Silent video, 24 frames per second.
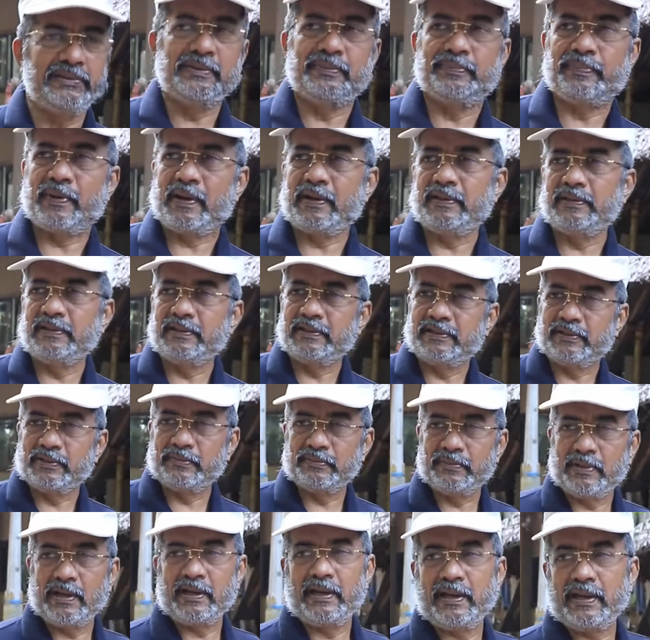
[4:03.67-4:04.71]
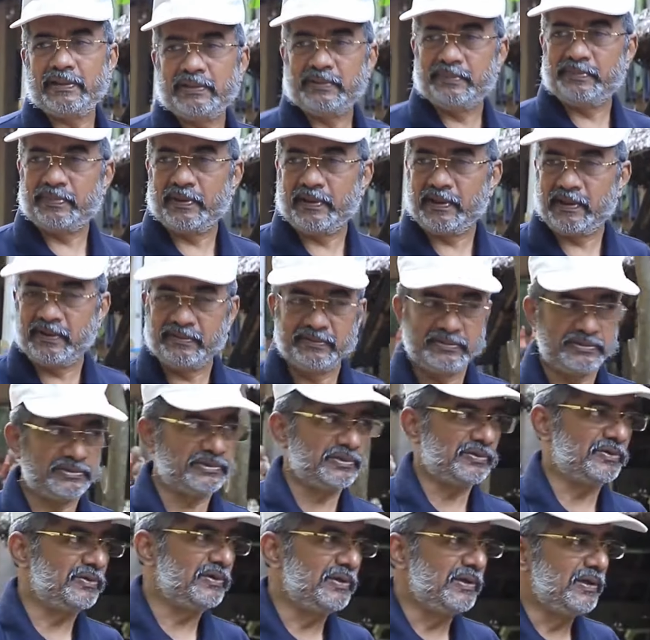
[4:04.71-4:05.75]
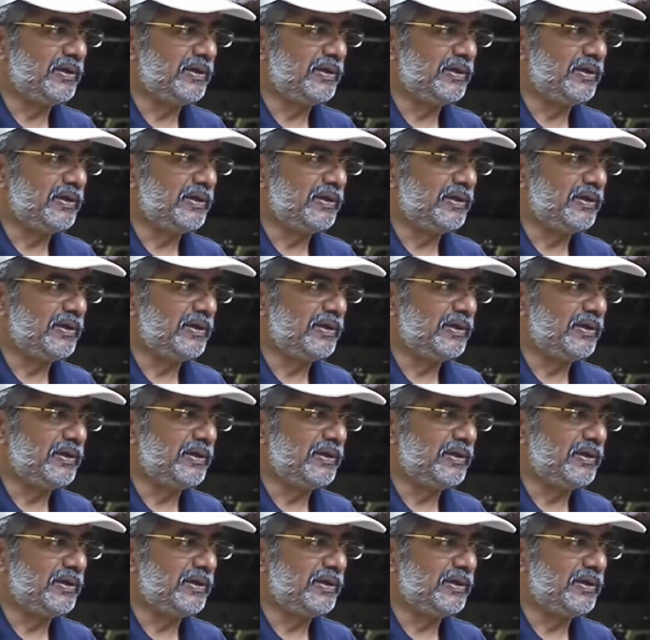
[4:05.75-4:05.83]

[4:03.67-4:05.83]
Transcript: இது பகிர்ந்துக்கிட்டோம்னாலே அது பெரிய விஷயம்